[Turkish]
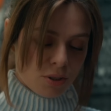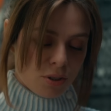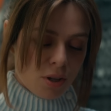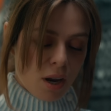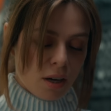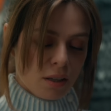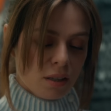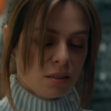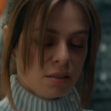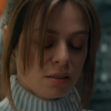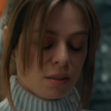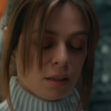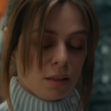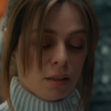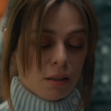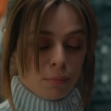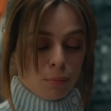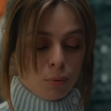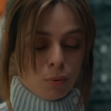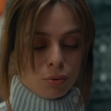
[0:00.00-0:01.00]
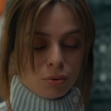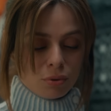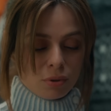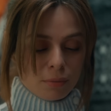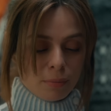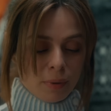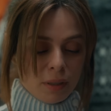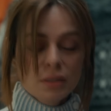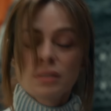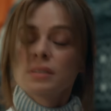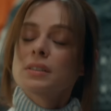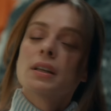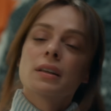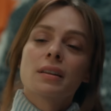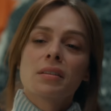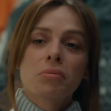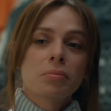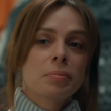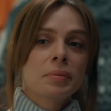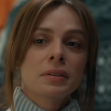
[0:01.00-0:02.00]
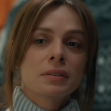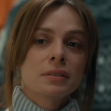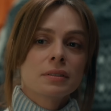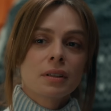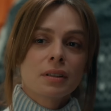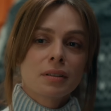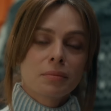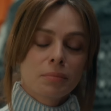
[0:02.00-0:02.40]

Keşke herkes senin gibi olsa. Ben hiç senin gibi birini